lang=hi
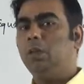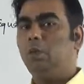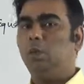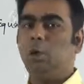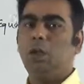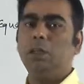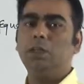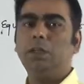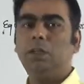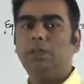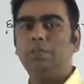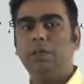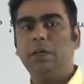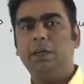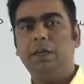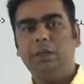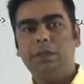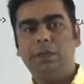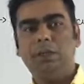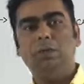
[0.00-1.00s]
थोड़ा सा हम
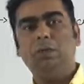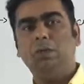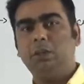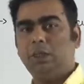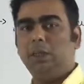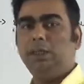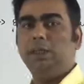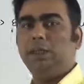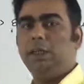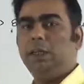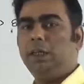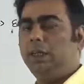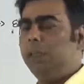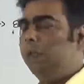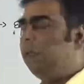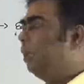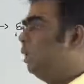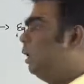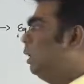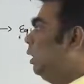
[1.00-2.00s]
कंडीशन को चेंज
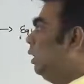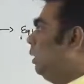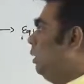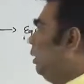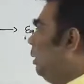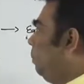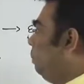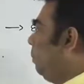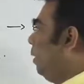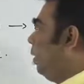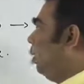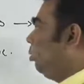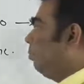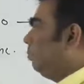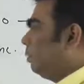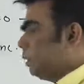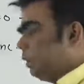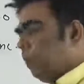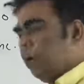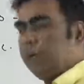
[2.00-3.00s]
करेंगे ये पेयर
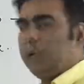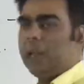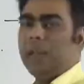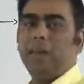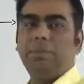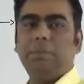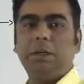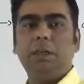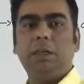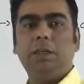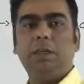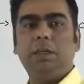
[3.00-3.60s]
ऑफ स्ट्रेट लाइन भी